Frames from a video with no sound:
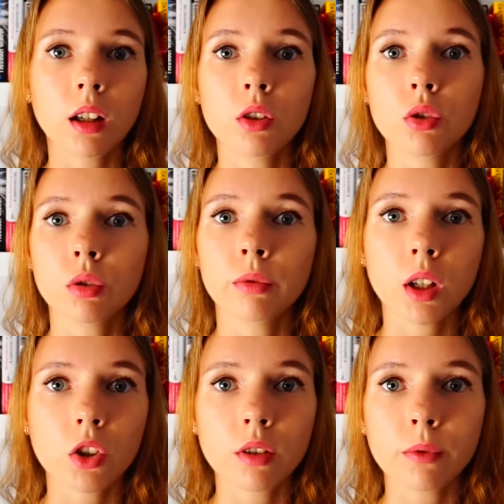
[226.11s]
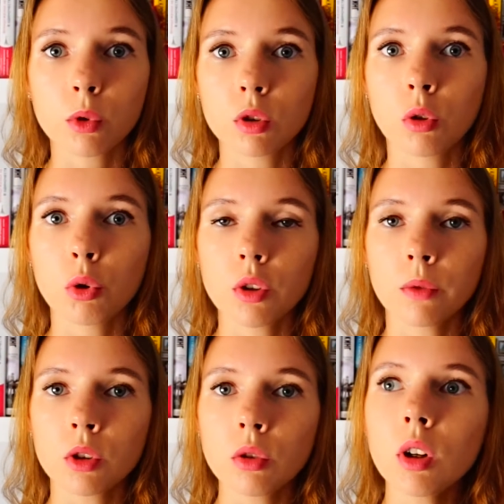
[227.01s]
а еще влажность воздуха
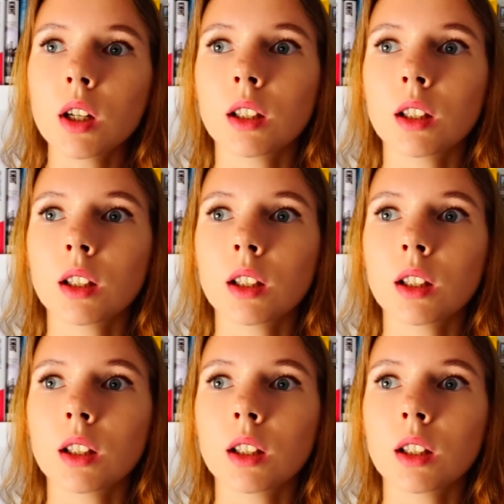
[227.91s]
очень высокая